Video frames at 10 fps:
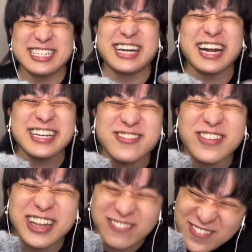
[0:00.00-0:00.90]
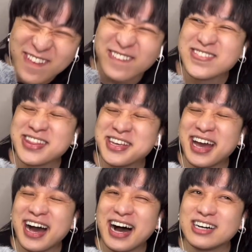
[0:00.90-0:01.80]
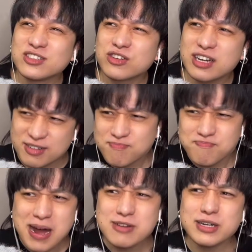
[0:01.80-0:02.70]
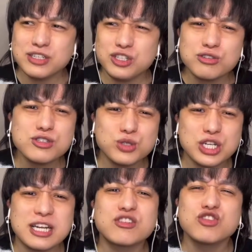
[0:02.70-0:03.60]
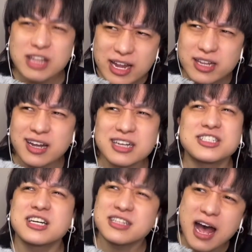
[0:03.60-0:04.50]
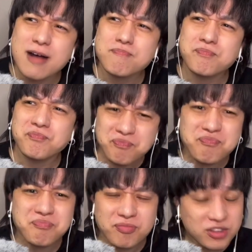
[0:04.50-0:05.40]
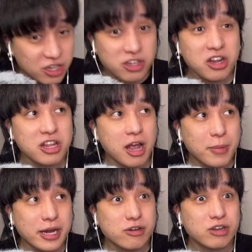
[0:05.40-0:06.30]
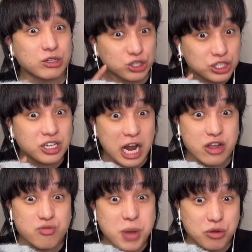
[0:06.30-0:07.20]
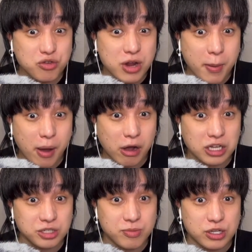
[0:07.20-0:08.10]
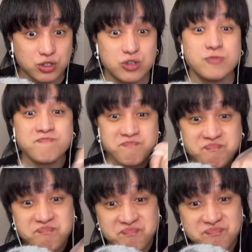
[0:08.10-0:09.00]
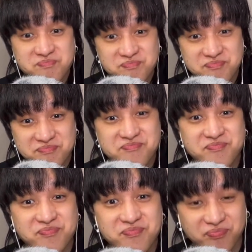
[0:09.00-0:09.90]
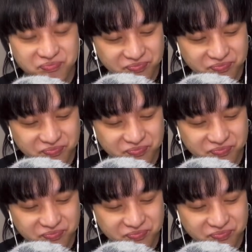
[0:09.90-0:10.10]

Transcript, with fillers: カリカリ梅でも、あの、丸々一粒じゃなくてって感じかな。うんうん。全然ね、食べれるけど、しっかり梅のフレーバーは感じます。うんうんうんうんう